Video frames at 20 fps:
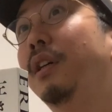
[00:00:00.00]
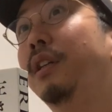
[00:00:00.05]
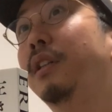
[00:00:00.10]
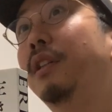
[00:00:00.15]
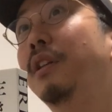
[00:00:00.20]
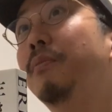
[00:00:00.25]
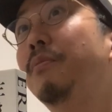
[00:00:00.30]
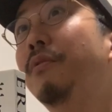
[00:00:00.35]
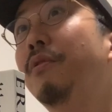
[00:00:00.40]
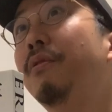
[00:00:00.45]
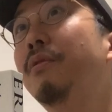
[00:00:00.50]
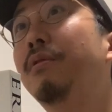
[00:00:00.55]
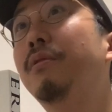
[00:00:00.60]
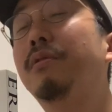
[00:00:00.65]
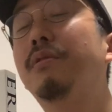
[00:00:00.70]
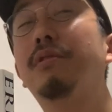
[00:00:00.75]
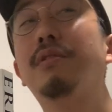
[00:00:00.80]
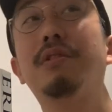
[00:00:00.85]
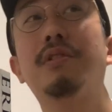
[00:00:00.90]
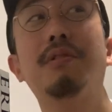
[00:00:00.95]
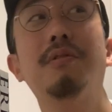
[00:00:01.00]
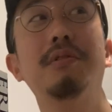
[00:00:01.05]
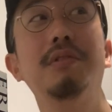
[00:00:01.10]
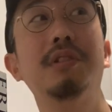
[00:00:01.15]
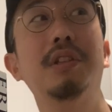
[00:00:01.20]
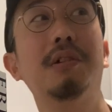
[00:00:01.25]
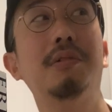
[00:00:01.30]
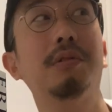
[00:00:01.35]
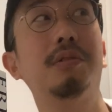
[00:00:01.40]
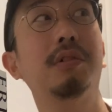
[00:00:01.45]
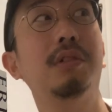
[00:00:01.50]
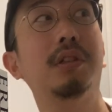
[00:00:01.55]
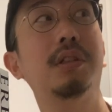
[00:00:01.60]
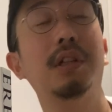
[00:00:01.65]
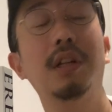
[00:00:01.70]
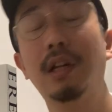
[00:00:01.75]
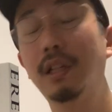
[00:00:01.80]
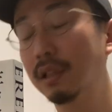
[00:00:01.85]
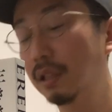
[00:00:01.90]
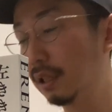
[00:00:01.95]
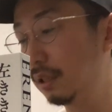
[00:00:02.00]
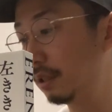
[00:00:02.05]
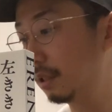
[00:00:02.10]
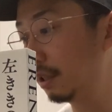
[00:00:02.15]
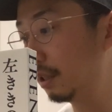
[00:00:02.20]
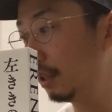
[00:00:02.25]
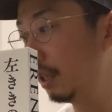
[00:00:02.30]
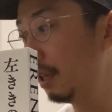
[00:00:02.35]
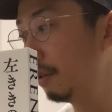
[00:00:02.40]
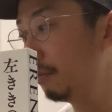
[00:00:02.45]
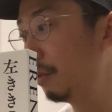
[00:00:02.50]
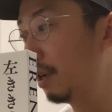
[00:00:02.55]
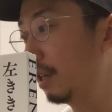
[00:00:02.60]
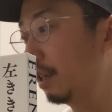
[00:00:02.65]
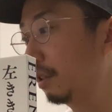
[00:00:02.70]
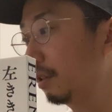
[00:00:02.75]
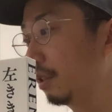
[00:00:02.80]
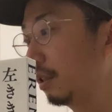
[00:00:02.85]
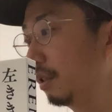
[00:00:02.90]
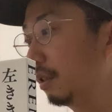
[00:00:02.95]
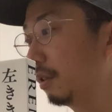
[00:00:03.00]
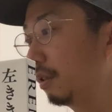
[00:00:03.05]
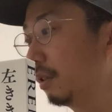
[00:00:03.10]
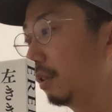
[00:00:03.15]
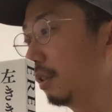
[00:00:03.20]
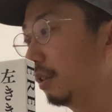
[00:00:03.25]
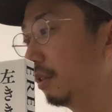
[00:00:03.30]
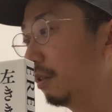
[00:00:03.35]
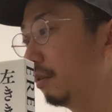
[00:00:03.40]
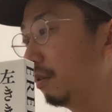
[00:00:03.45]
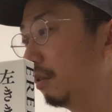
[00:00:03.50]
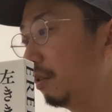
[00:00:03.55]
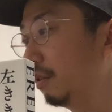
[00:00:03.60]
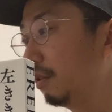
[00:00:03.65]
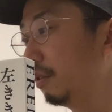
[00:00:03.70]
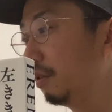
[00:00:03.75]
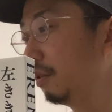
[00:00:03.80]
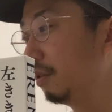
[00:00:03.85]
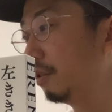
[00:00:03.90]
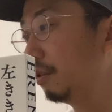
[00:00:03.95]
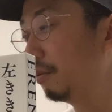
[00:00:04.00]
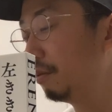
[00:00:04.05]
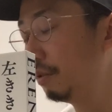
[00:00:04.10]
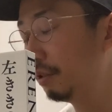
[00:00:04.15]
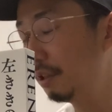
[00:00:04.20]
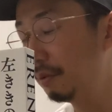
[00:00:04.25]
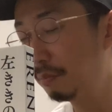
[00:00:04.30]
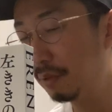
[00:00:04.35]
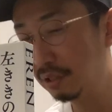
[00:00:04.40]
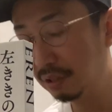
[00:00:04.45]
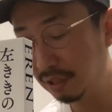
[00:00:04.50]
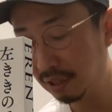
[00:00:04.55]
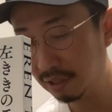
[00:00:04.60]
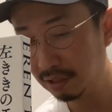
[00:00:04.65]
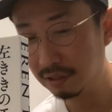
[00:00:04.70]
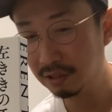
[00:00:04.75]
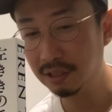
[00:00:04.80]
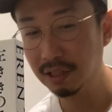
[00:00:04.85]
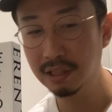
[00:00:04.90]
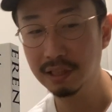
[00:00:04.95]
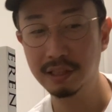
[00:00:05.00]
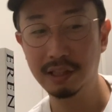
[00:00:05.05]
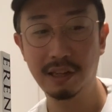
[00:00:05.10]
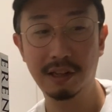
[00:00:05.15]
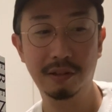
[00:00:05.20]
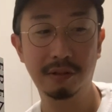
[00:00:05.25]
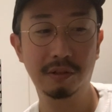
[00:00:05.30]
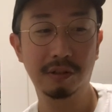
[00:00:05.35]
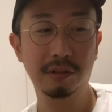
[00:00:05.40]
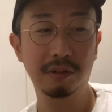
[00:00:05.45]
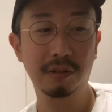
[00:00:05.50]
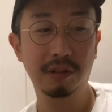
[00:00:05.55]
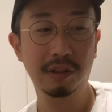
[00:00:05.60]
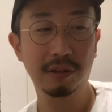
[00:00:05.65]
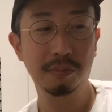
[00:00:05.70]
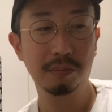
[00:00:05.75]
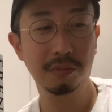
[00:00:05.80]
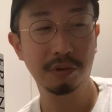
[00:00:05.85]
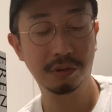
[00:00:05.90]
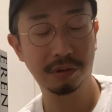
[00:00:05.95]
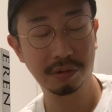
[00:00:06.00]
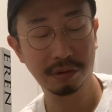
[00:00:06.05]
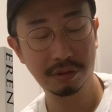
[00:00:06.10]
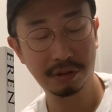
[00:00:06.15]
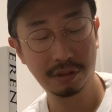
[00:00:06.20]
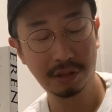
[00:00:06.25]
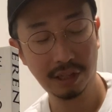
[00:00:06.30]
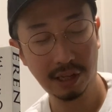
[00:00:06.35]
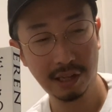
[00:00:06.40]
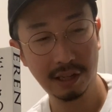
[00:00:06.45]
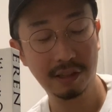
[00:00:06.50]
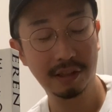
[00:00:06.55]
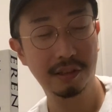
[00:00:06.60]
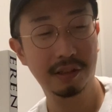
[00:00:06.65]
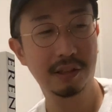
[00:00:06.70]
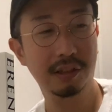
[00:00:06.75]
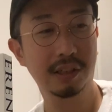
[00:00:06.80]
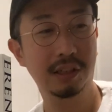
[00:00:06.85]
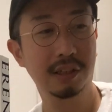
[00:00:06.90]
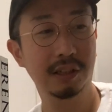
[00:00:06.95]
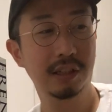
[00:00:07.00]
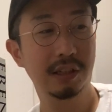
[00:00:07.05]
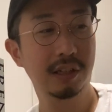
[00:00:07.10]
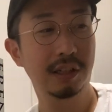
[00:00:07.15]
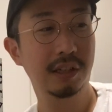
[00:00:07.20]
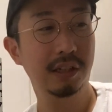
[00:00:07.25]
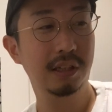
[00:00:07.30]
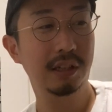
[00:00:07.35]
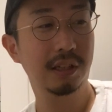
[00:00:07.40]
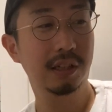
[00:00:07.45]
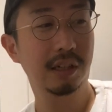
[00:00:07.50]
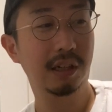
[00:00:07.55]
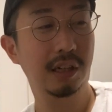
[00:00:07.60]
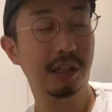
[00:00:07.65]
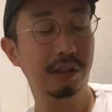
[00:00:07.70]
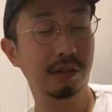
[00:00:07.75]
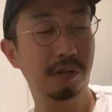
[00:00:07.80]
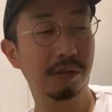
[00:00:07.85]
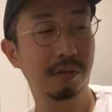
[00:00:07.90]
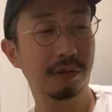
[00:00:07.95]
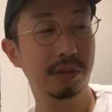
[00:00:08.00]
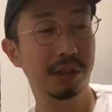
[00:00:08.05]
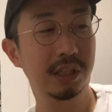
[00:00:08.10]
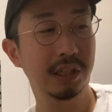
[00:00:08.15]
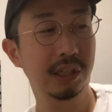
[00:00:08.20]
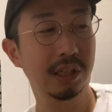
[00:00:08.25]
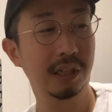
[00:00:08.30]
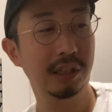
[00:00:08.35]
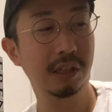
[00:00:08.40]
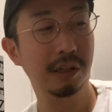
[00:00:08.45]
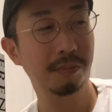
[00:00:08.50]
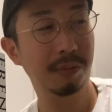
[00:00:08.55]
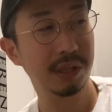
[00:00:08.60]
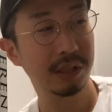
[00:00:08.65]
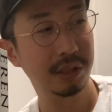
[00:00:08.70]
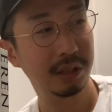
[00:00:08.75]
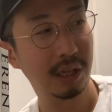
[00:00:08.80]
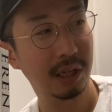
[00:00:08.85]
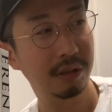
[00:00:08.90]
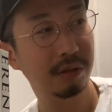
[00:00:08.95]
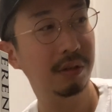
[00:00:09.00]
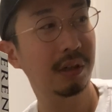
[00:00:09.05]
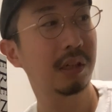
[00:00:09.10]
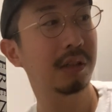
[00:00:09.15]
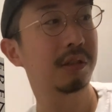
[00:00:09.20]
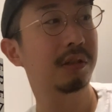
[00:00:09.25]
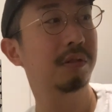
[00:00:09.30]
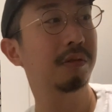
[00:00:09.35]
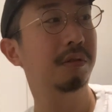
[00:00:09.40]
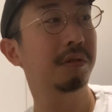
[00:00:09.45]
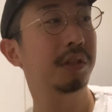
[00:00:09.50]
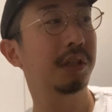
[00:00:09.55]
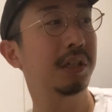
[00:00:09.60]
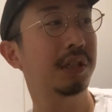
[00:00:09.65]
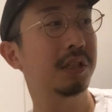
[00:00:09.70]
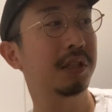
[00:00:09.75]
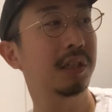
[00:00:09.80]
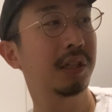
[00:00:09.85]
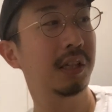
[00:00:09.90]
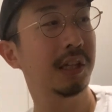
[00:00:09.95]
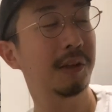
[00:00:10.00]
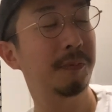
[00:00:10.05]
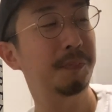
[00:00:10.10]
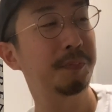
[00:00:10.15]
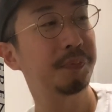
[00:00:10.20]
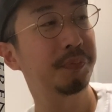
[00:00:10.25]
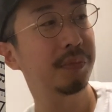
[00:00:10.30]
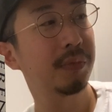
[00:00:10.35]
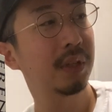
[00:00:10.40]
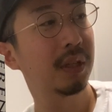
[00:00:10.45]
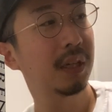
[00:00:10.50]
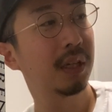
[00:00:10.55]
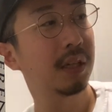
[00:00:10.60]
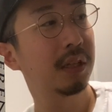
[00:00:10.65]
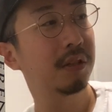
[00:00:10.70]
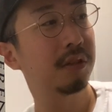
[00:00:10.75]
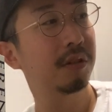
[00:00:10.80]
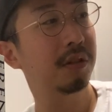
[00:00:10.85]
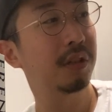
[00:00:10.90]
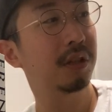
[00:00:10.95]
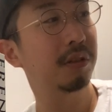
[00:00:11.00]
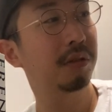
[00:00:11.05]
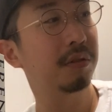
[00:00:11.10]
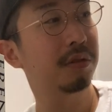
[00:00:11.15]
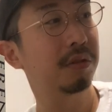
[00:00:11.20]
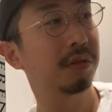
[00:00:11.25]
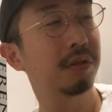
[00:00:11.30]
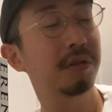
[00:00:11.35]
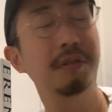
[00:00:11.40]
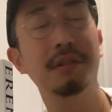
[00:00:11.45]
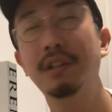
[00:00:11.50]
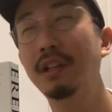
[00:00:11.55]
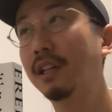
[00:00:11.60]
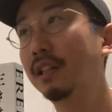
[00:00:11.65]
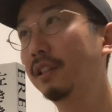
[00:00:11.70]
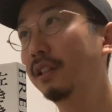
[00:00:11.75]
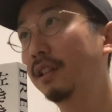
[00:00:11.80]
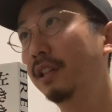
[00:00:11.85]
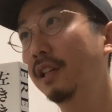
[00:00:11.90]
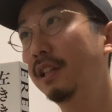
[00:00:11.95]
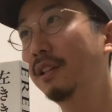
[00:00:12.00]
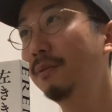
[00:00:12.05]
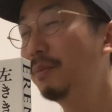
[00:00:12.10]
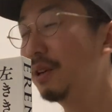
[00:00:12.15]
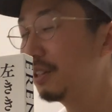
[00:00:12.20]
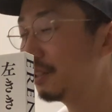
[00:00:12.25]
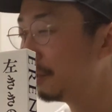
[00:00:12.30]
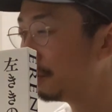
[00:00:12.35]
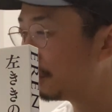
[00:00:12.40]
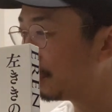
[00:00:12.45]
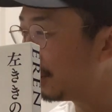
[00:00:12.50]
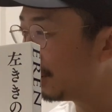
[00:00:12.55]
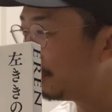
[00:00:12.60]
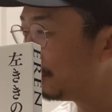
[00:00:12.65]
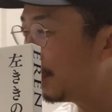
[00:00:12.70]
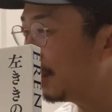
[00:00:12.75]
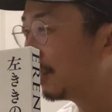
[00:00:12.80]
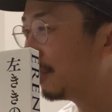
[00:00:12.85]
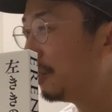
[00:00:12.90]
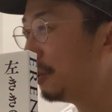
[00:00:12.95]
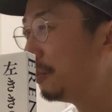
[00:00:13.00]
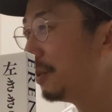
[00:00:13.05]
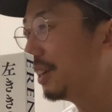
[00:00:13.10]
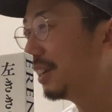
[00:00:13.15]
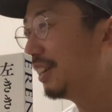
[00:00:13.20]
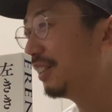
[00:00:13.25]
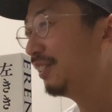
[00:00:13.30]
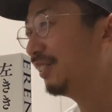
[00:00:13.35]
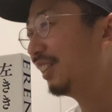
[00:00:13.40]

で、もうそんなこと言ってらんないっつって、まあ、そこでまた宣伝戻って、あの新刊出ましたとかすごい必死にツイートするようになってでまあそっからまあ細かく